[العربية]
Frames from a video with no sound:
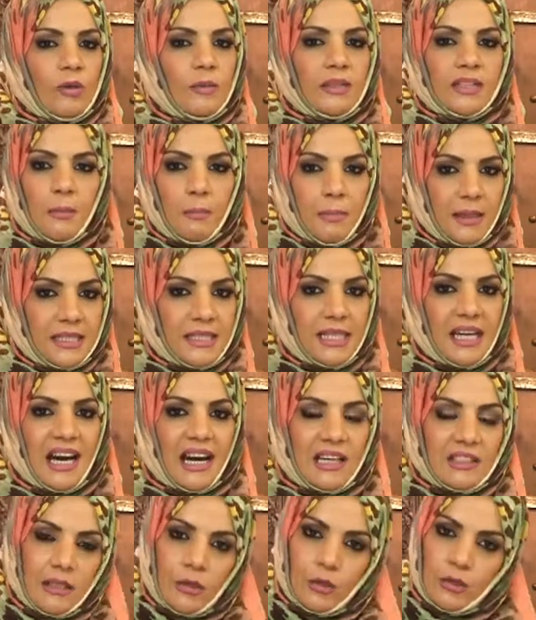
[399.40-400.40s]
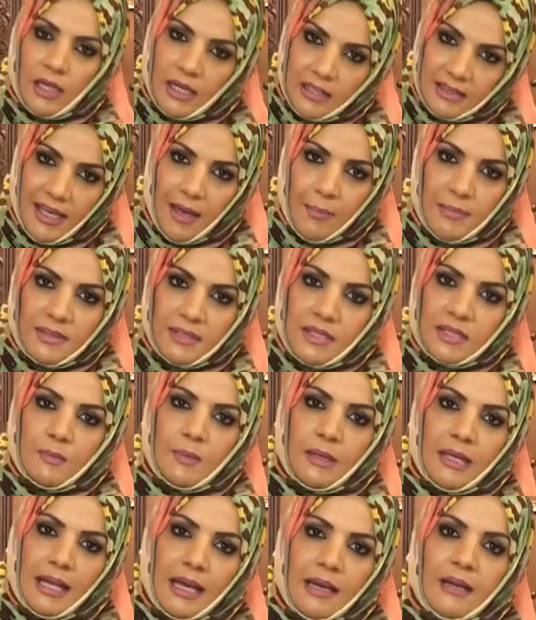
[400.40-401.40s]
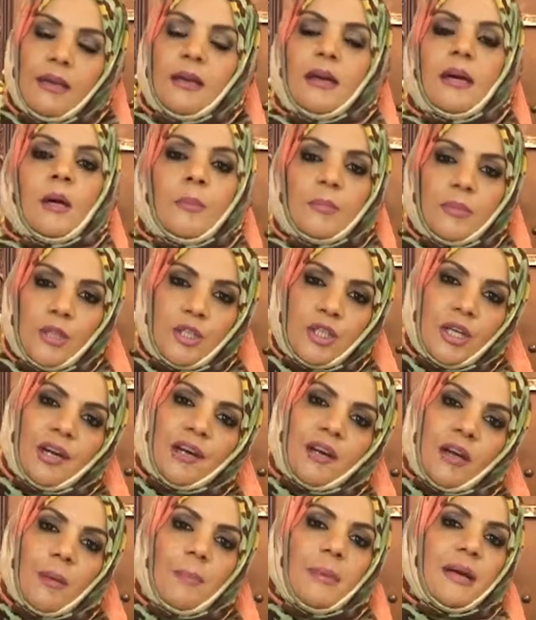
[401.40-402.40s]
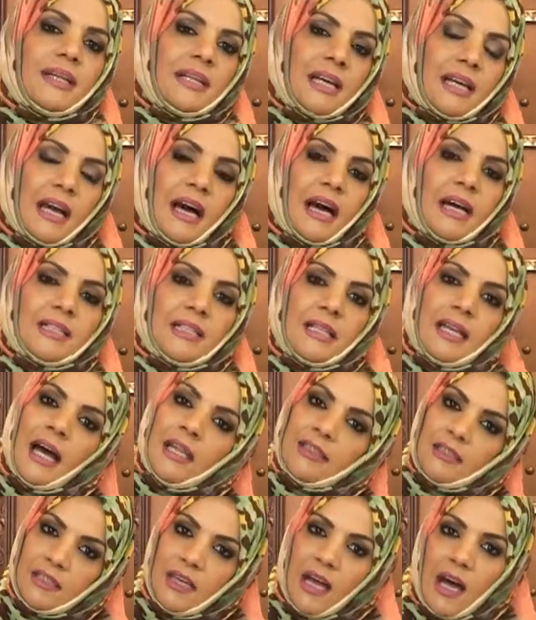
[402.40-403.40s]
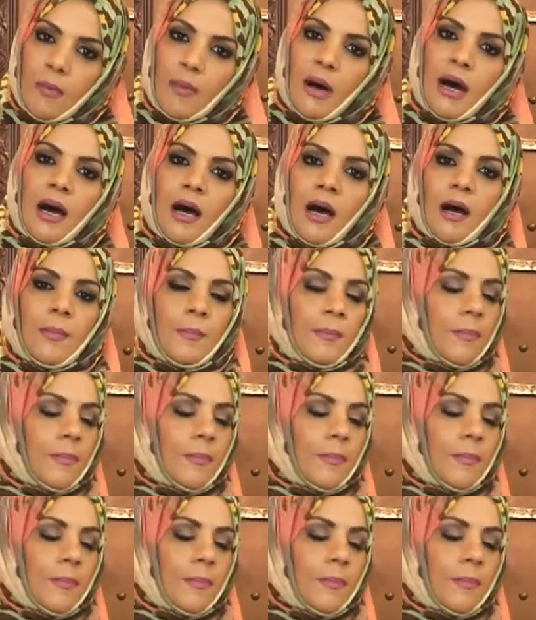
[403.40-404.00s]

ما تبلتيها أكثر وتركتيها بالتتبيلة بتتشرب النكهات اللي حطيناها معاها